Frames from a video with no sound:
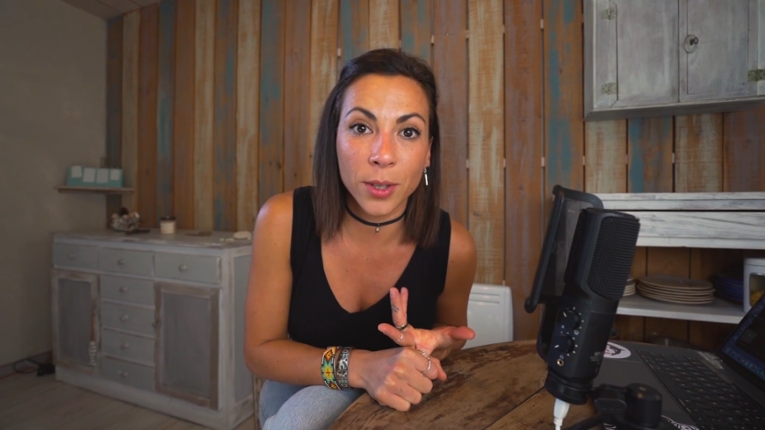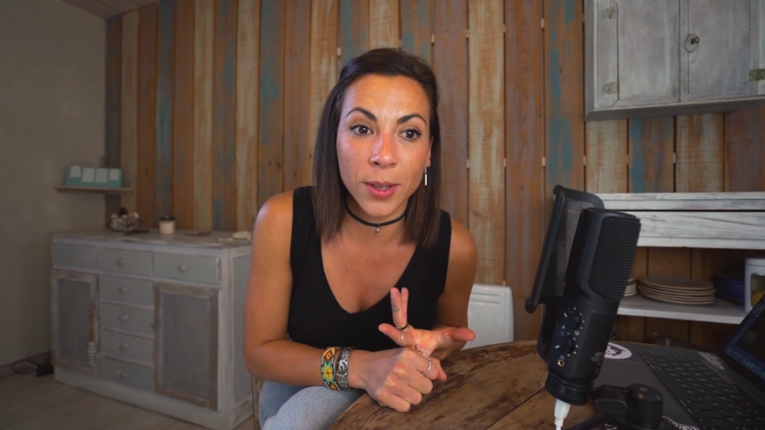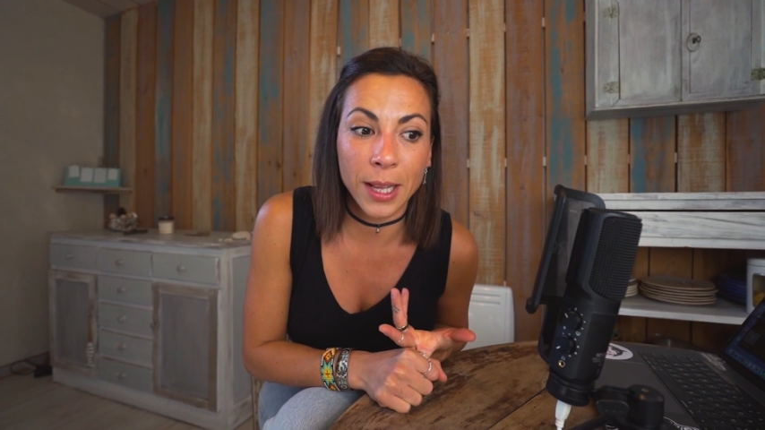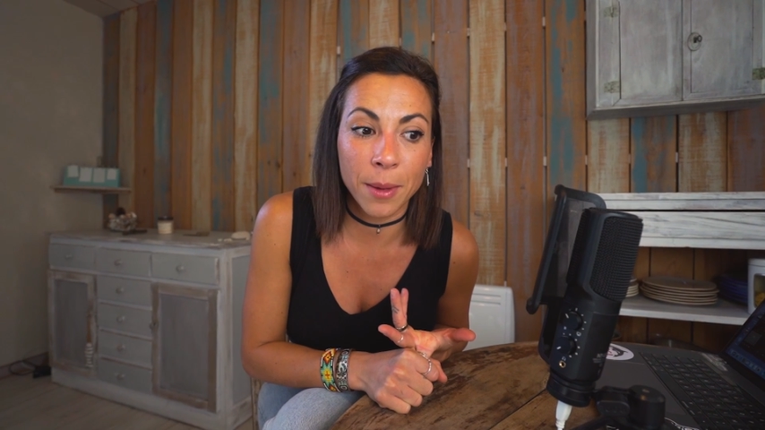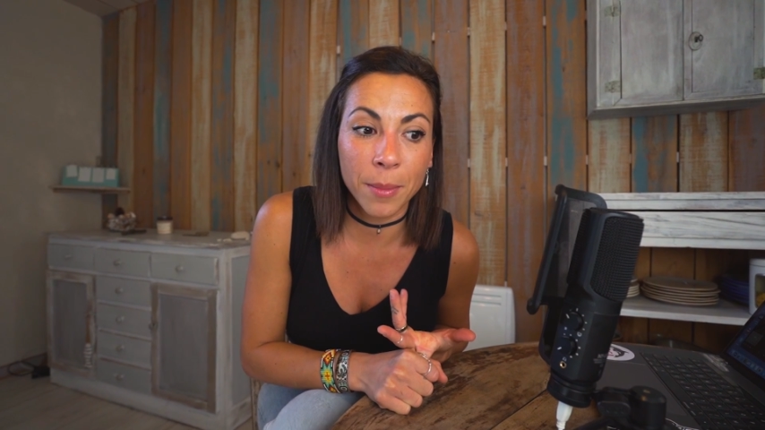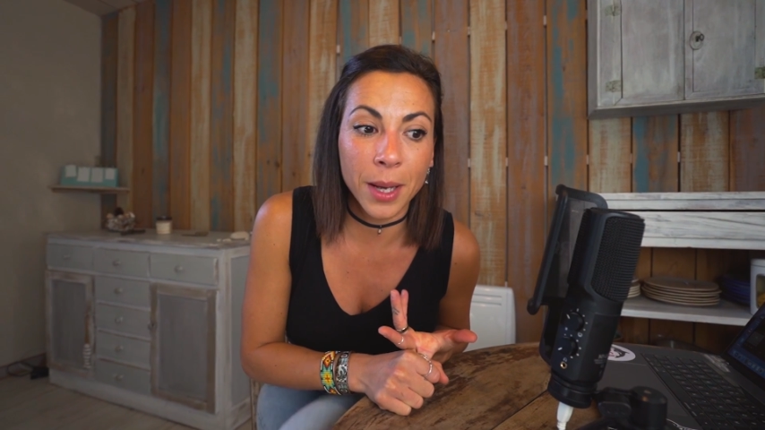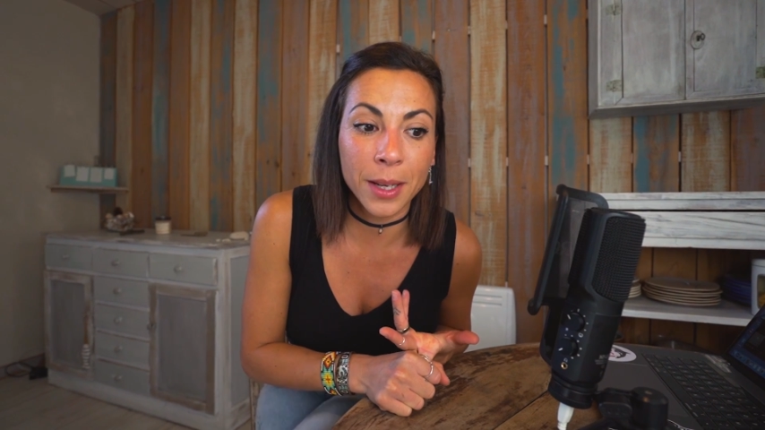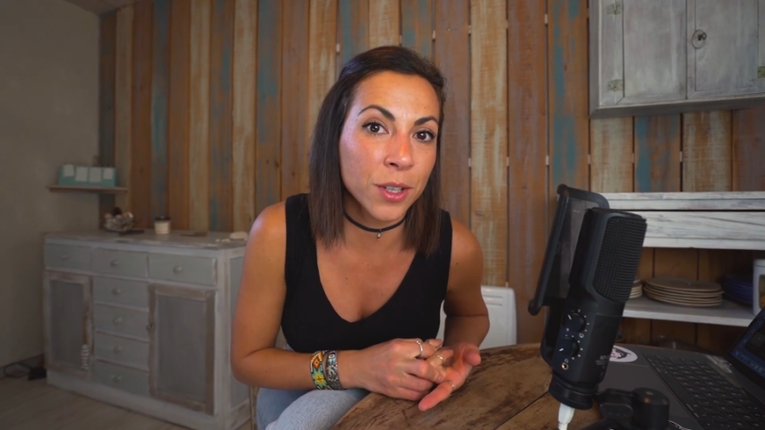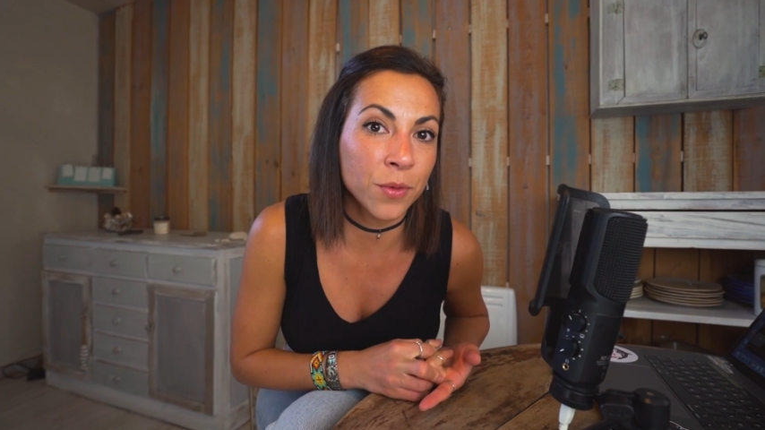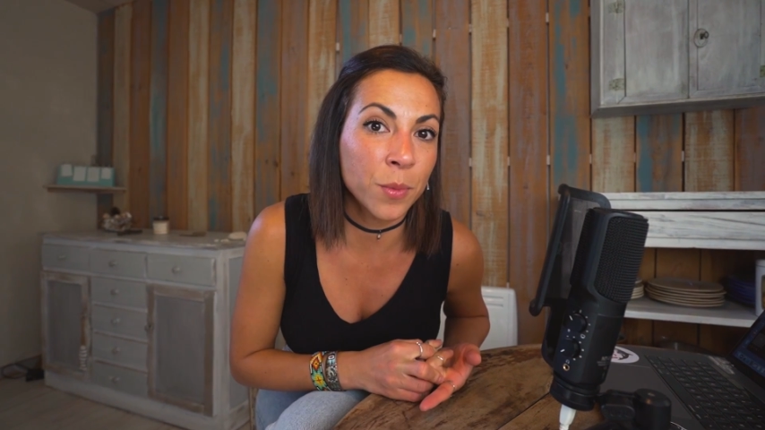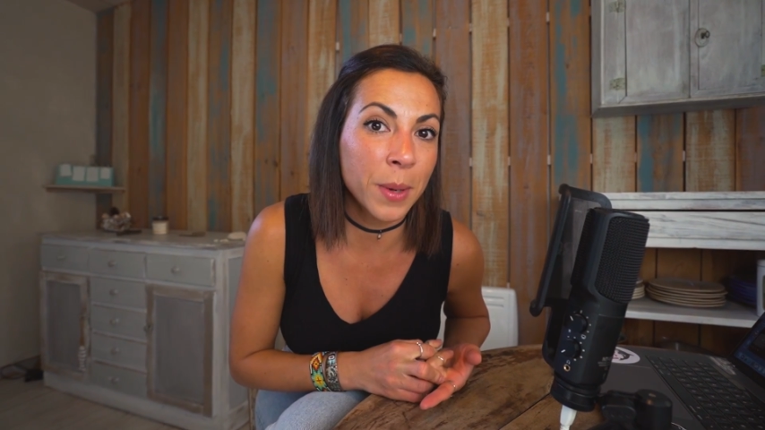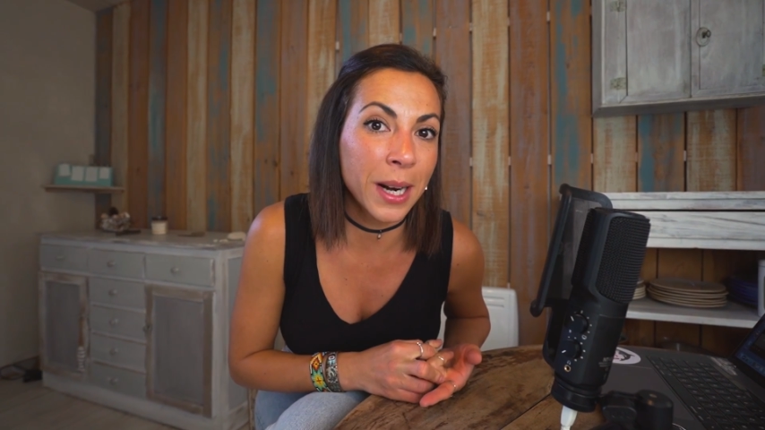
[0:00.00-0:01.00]
tende la main.
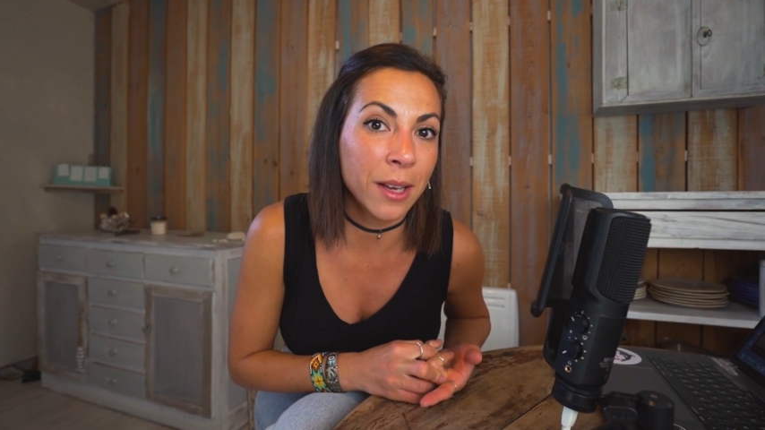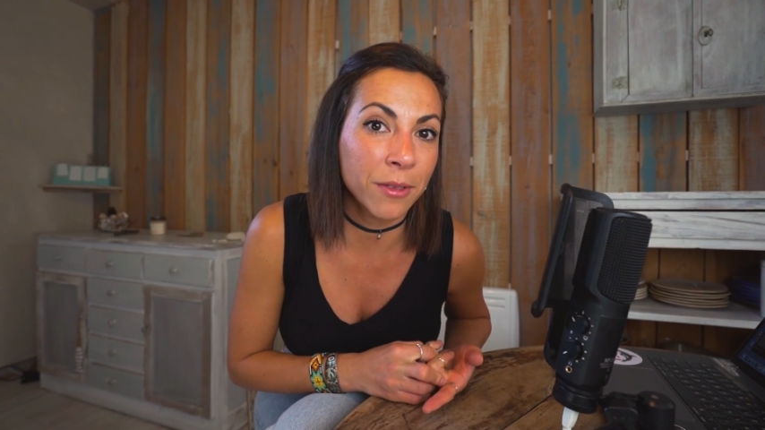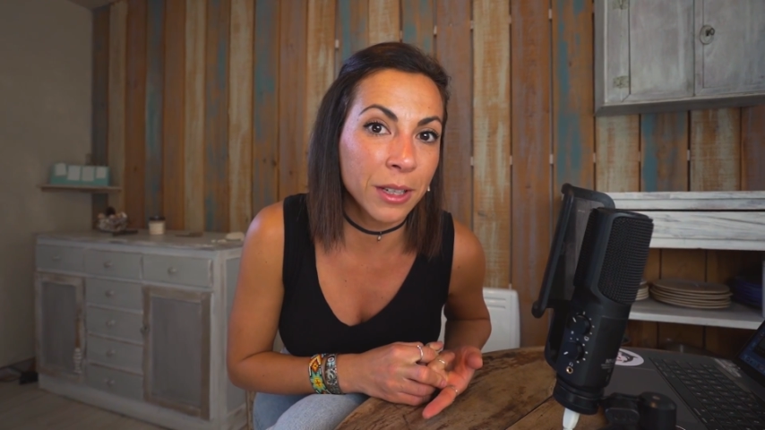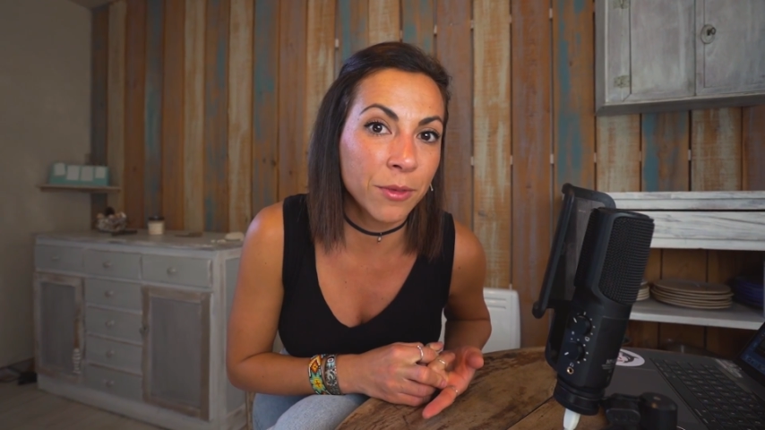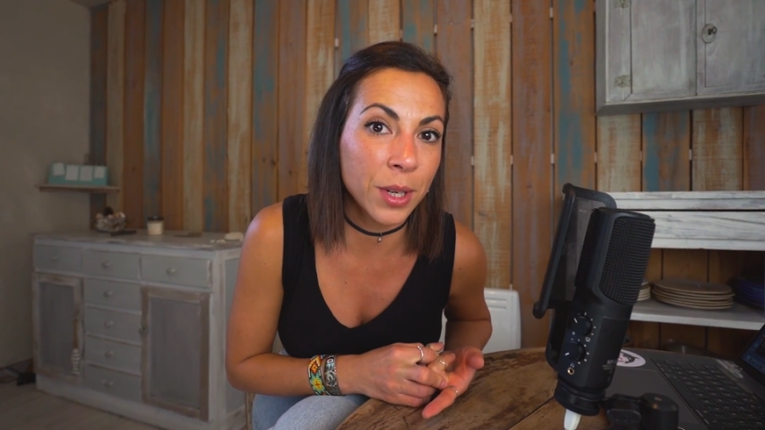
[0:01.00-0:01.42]
Je vous parle d'un vrai